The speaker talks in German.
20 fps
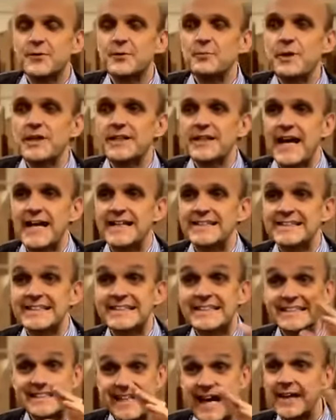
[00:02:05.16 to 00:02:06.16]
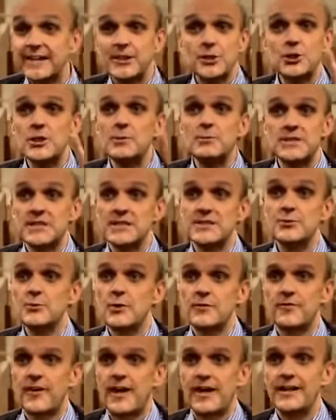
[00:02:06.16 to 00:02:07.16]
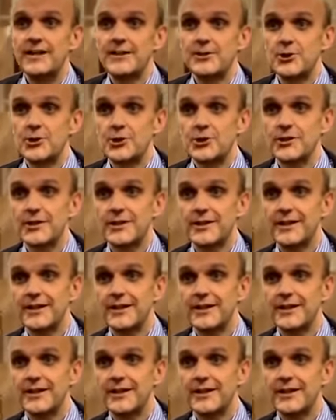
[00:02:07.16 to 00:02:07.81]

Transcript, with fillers: von mir, der heißt, es ist gar nicht schlimm, es ist nur falsch.